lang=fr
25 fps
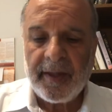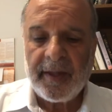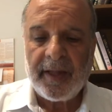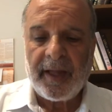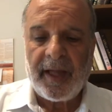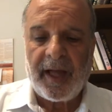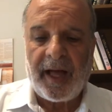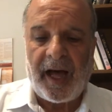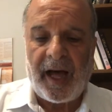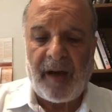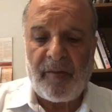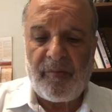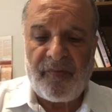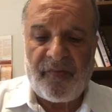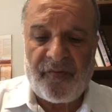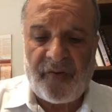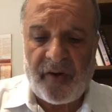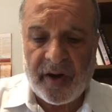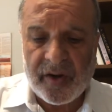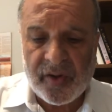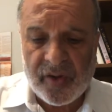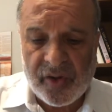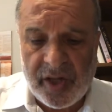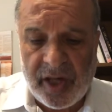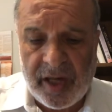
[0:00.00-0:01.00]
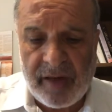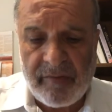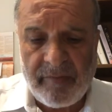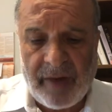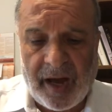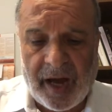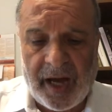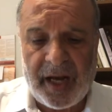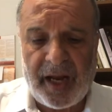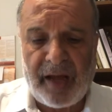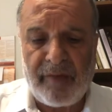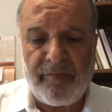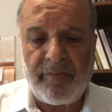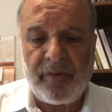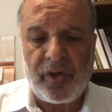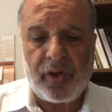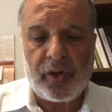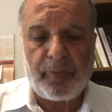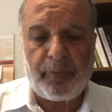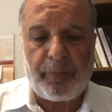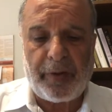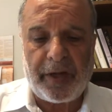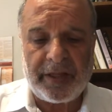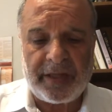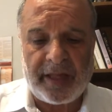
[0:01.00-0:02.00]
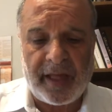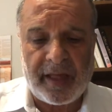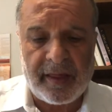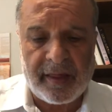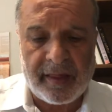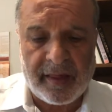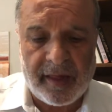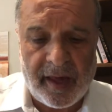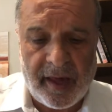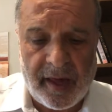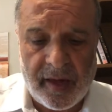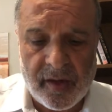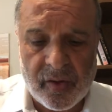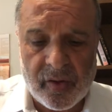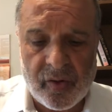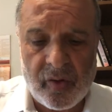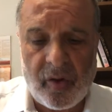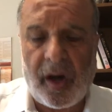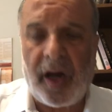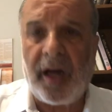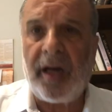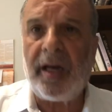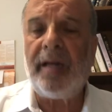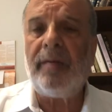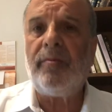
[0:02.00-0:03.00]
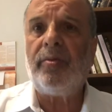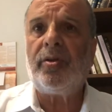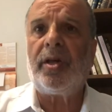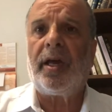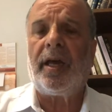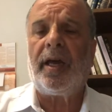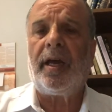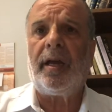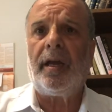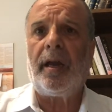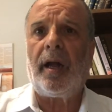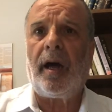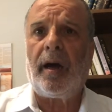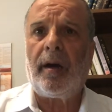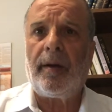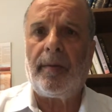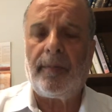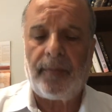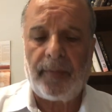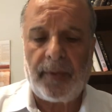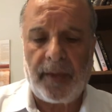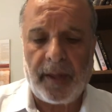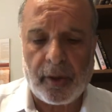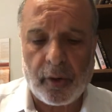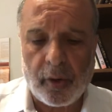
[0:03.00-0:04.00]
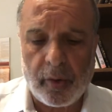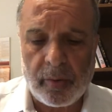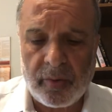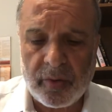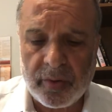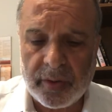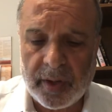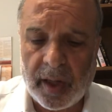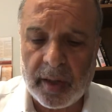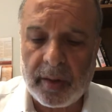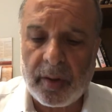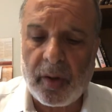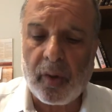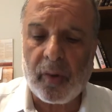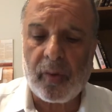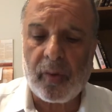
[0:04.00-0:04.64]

Hamfarshim ala mishpataze shoalim she'ela. Les commentateurs